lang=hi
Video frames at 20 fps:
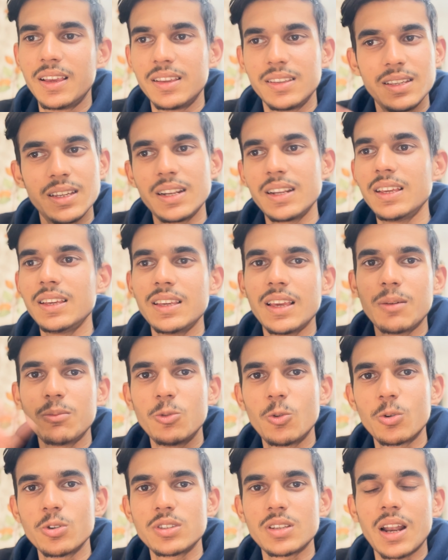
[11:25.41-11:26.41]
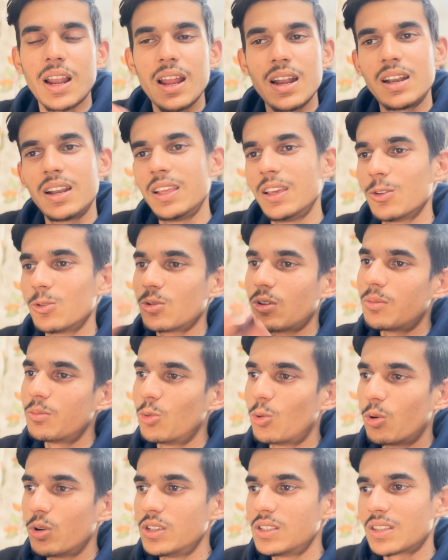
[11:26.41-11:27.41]
ये नहीं कि हम दो स्लाइड लिए तो हम
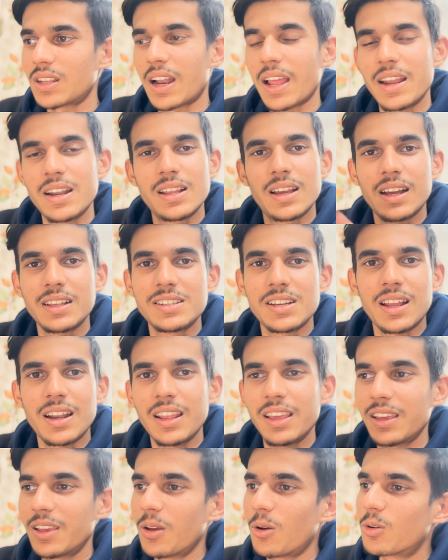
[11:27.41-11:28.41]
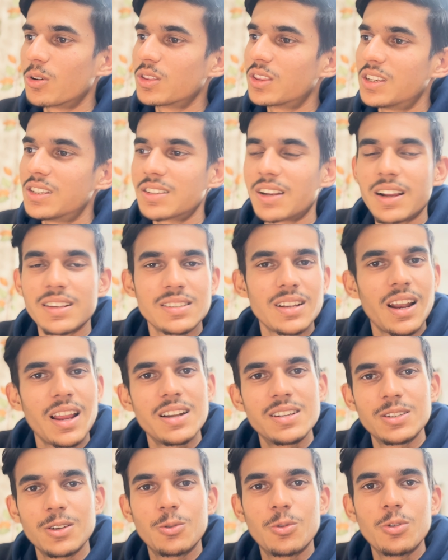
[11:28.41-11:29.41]
दो ही स्लाइड का जानेंगे और तीसरा स्लाइड
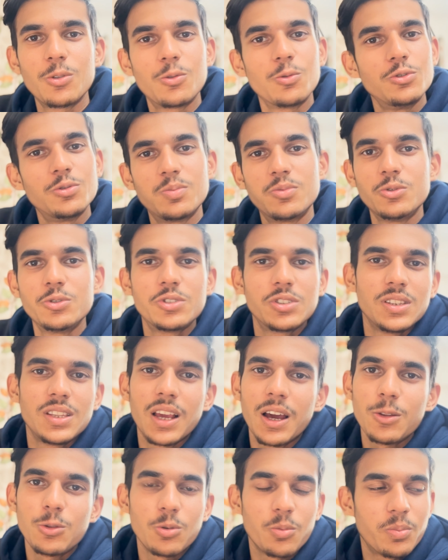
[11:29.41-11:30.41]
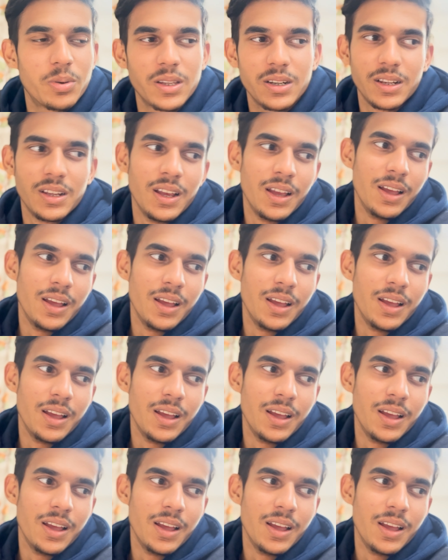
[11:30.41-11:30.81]
से कोई कुछ पूछ दिया तो फिर